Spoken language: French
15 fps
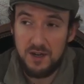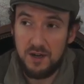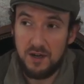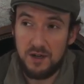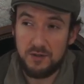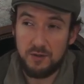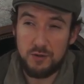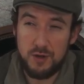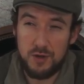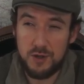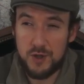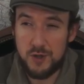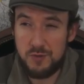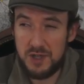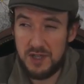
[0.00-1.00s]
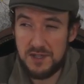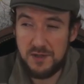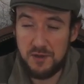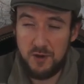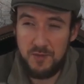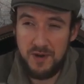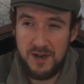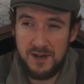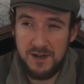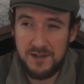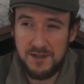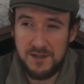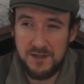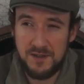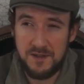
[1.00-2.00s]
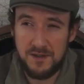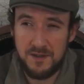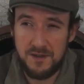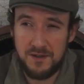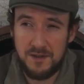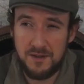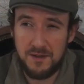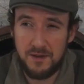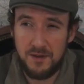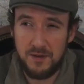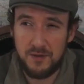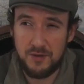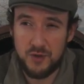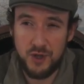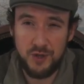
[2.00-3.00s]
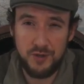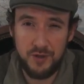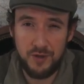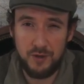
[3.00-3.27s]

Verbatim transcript: Euh, donc euh, je suis Christian Kubilard, euh, jeune